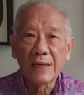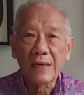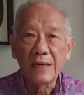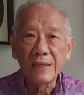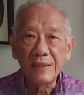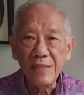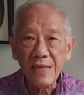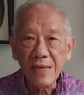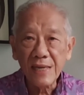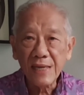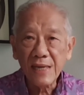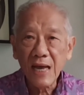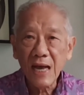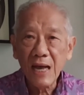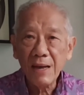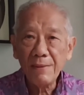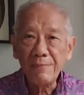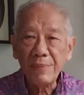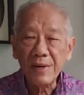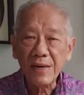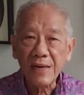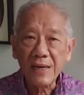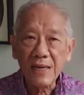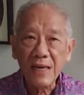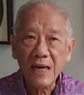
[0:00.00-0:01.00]
Ketika
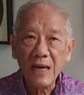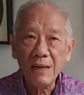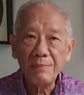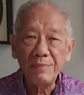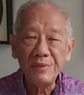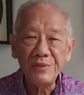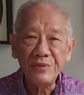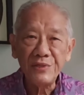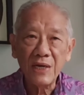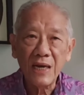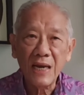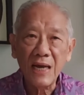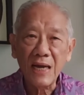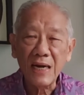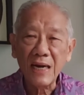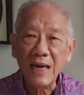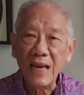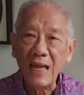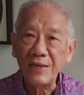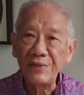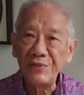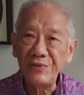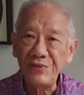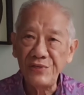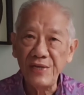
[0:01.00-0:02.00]
mereka menjelang
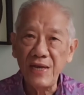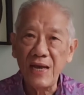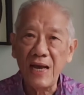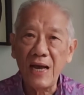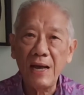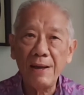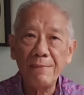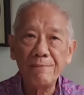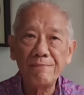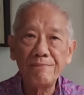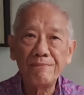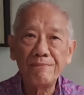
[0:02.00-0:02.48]
lansia,